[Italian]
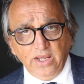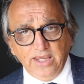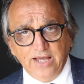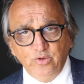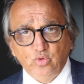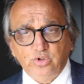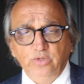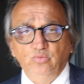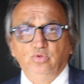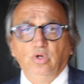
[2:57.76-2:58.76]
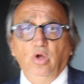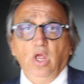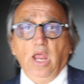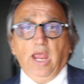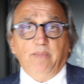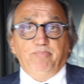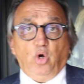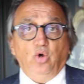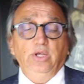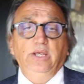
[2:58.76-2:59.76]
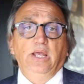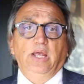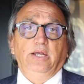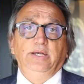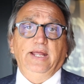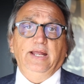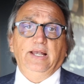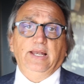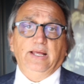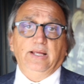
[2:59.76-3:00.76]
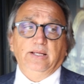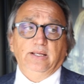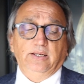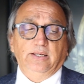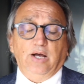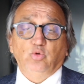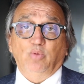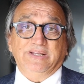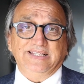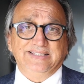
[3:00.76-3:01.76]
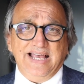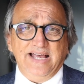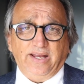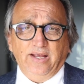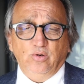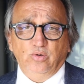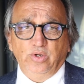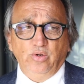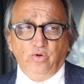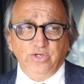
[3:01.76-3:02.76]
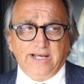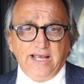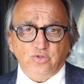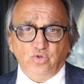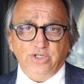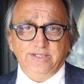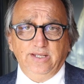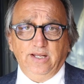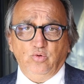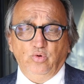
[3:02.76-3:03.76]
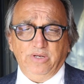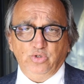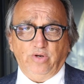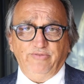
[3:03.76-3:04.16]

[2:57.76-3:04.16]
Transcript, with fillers: che hanno ottenuto e poi nel eh, automatizzare o in ogni caso gestire con maggiore